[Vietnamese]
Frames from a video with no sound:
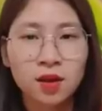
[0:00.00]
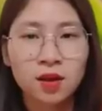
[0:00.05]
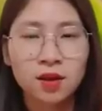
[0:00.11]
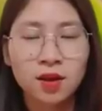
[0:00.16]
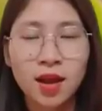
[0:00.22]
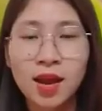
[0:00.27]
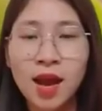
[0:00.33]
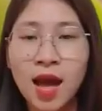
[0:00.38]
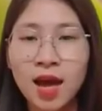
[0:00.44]

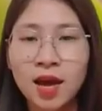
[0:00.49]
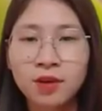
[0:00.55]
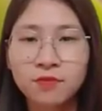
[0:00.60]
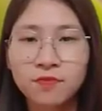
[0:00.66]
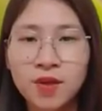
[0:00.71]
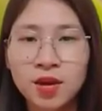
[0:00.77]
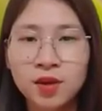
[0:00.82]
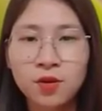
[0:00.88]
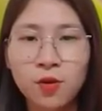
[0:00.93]
Khách
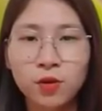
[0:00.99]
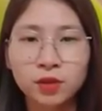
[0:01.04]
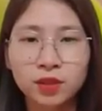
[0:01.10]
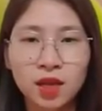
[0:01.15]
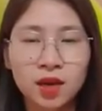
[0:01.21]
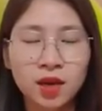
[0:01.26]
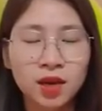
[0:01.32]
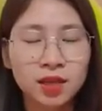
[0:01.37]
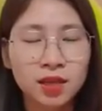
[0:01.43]
hàng vẫn đổ
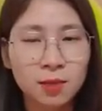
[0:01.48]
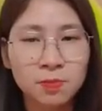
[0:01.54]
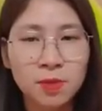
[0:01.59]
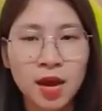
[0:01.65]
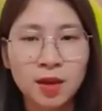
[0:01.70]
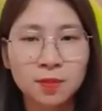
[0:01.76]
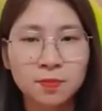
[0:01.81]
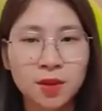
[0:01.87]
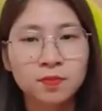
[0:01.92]
tới tấp
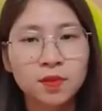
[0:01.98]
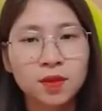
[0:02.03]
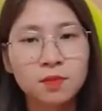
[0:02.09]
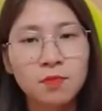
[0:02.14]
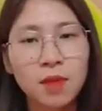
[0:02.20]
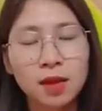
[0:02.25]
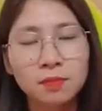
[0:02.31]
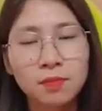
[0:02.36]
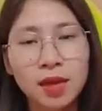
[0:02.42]
nập.
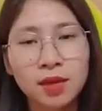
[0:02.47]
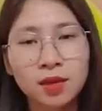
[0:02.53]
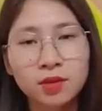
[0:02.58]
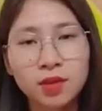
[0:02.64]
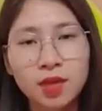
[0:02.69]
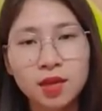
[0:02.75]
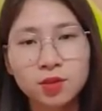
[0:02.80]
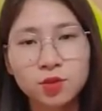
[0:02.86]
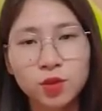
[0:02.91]
Bản mệnh
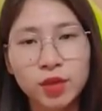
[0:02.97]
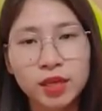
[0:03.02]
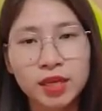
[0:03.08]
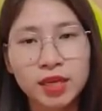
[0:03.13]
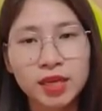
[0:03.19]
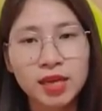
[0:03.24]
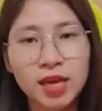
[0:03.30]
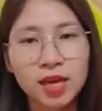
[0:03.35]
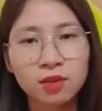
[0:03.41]
có thể suy
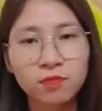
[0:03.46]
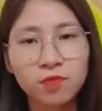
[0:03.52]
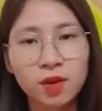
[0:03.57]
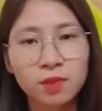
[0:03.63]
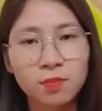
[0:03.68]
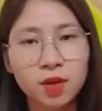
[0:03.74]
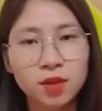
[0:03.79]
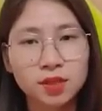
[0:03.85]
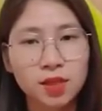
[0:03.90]
nghĩ đến
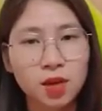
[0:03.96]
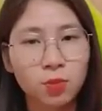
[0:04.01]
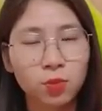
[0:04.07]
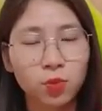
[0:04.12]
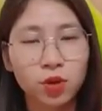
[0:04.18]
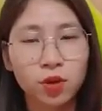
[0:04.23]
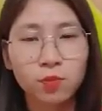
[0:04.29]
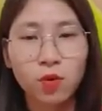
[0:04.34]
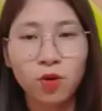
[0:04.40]
việc mở
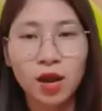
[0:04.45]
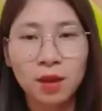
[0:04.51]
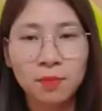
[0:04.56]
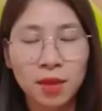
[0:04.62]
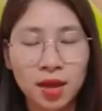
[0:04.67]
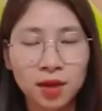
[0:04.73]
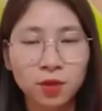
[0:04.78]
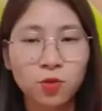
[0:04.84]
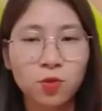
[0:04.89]
rộng quy mô
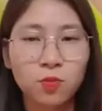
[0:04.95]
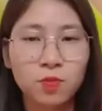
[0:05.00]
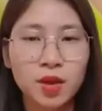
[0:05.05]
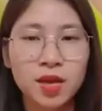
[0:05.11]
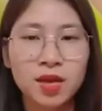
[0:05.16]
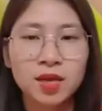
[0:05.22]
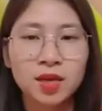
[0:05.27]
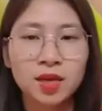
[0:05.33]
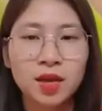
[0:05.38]
làm ăn của
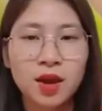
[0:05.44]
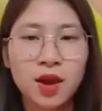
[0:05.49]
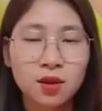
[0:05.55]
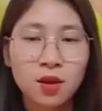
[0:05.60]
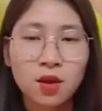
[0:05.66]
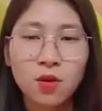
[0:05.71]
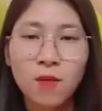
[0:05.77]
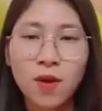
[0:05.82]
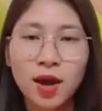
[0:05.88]
mình.
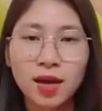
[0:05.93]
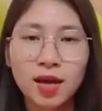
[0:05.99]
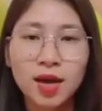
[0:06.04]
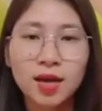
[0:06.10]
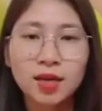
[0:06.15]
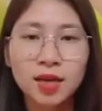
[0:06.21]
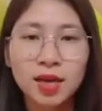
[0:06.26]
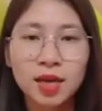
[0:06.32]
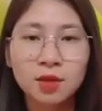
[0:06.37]
Hỏa
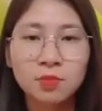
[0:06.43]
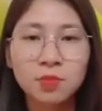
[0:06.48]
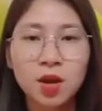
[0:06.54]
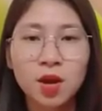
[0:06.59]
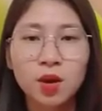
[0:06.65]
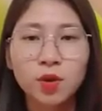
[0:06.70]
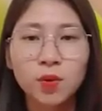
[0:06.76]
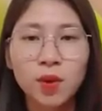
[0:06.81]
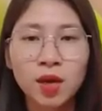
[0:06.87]
khắc kim
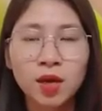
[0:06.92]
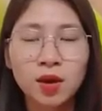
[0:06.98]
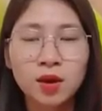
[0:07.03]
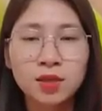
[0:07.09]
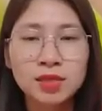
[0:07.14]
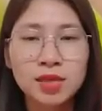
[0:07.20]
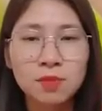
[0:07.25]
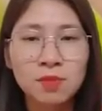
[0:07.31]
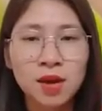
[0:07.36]
khuyên
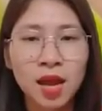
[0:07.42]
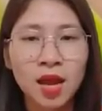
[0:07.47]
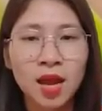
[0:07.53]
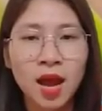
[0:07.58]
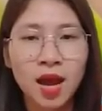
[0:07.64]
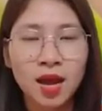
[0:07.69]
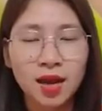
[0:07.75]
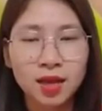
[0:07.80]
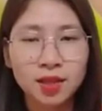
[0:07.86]
con giáp này
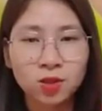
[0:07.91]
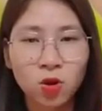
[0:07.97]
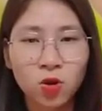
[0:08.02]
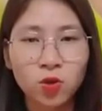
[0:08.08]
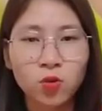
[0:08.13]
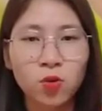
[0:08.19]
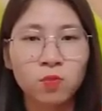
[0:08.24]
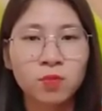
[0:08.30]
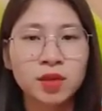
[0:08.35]
hạ cái
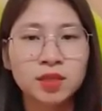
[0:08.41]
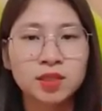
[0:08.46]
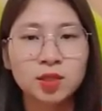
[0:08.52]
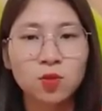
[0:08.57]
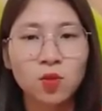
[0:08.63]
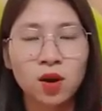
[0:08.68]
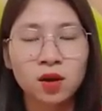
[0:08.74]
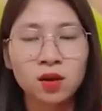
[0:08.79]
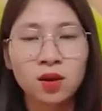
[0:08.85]
tôi của mình
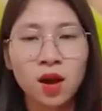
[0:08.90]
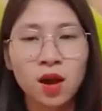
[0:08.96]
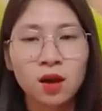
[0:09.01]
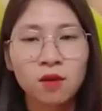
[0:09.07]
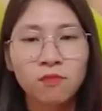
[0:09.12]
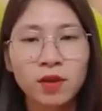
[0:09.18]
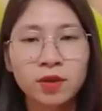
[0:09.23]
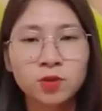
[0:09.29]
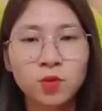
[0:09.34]
xuống
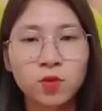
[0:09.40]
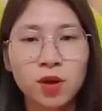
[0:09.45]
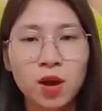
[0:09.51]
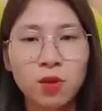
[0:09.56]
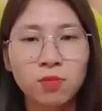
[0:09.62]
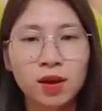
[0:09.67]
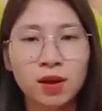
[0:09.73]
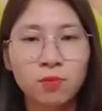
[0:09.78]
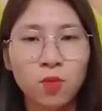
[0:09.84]
và chủ
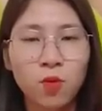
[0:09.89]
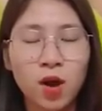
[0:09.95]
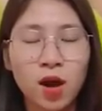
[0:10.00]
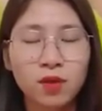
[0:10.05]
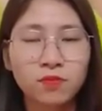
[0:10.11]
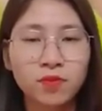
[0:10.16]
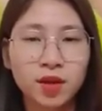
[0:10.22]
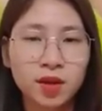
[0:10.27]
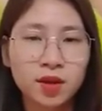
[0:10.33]
động làm
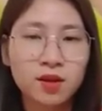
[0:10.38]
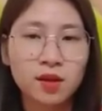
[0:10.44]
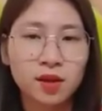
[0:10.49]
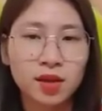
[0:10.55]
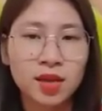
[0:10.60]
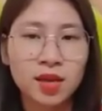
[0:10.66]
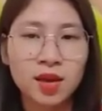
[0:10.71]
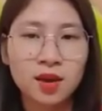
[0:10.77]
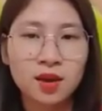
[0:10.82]
hòa với nửa
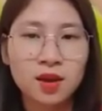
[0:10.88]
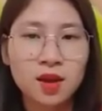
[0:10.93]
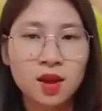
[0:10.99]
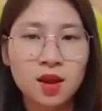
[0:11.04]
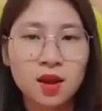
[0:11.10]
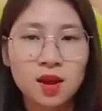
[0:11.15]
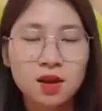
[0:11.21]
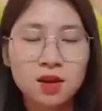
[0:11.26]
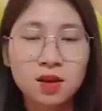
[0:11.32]
kia.
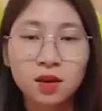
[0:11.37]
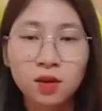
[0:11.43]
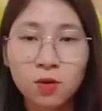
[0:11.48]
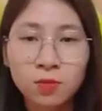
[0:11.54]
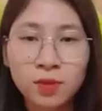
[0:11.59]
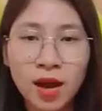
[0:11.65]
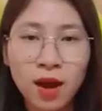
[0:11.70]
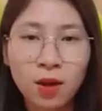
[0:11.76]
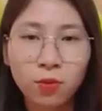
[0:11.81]
Đừng
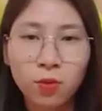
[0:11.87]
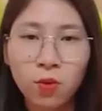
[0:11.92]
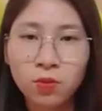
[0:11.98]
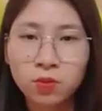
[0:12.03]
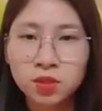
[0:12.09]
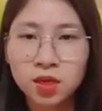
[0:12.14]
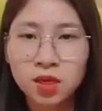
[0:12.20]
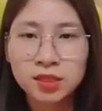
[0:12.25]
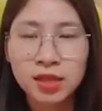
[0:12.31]
lúc nào
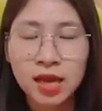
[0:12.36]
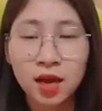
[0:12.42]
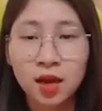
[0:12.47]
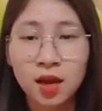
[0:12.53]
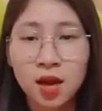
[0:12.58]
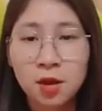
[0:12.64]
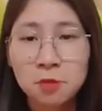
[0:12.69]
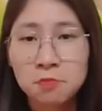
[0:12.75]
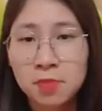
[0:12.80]
cũng cho
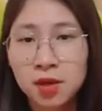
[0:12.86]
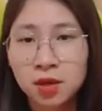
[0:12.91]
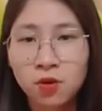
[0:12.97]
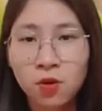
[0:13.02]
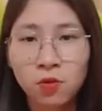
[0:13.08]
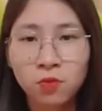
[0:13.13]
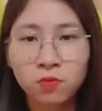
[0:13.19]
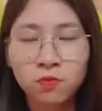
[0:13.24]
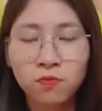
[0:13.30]
rằng
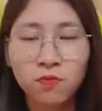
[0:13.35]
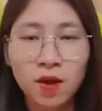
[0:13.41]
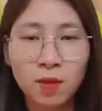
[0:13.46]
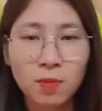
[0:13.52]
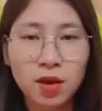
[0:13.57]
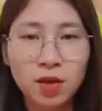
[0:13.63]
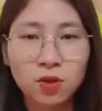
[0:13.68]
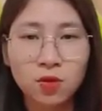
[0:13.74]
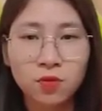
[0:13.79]
mình đúng
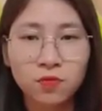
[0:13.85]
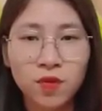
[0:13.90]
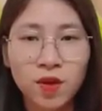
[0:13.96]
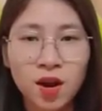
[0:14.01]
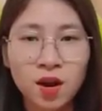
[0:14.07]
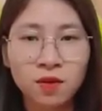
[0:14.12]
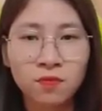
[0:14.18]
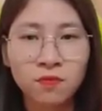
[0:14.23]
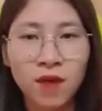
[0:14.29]
và bắt đối
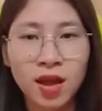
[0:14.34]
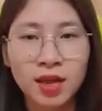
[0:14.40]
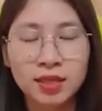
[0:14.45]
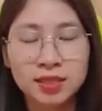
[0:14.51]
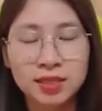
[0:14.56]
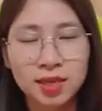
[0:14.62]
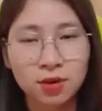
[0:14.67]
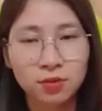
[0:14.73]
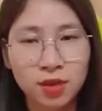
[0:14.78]
phương phải
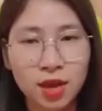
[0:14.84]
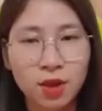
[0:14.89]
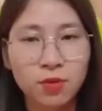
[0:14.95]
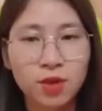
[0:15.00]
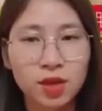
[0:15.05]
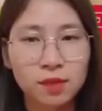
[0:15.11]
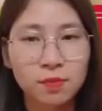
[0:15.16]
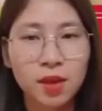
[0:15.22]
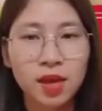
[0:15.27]
chiều
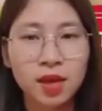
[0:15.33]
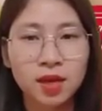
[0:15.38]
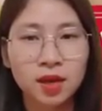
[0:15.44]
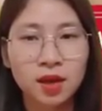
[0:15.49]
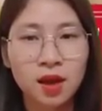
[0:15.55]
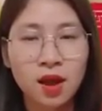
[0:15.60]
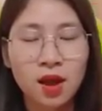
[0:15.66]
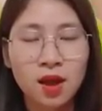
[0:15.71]
theo ý mình.